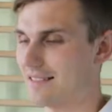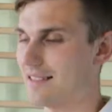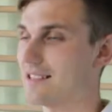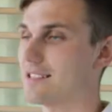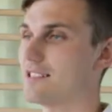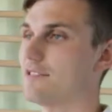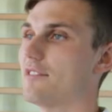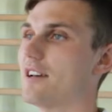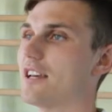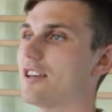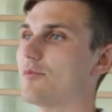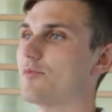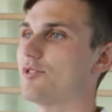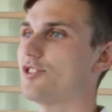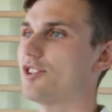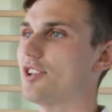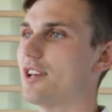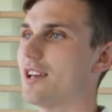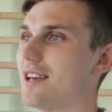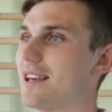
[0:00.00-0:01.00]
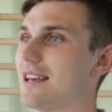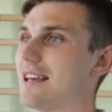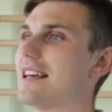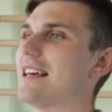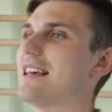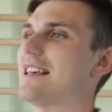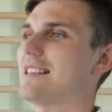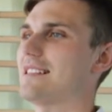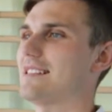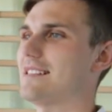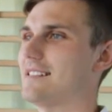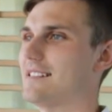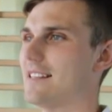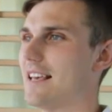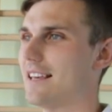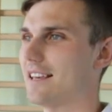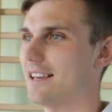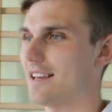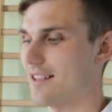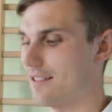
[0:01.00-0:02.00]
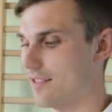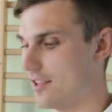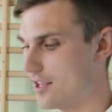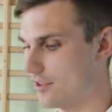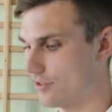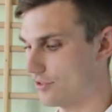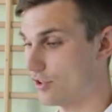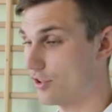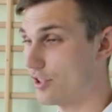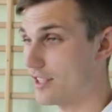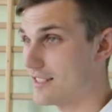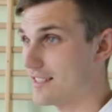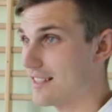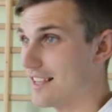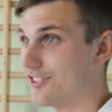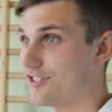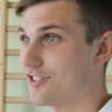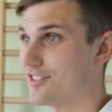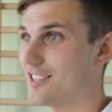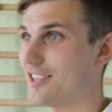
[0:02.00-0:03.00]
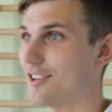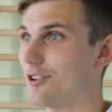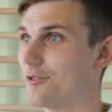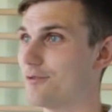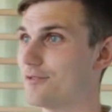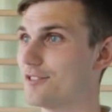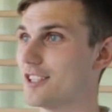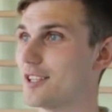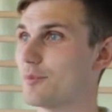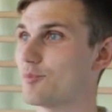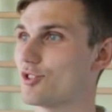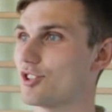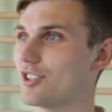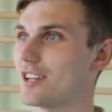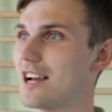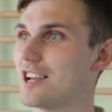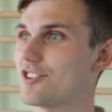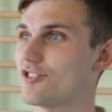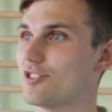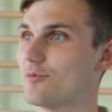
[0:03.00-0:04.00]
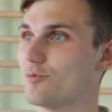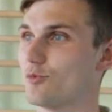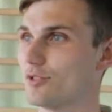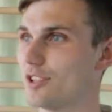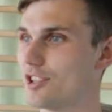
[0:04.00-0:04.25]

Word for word: nazywają się seiken. To jest nasz celownik przy każdym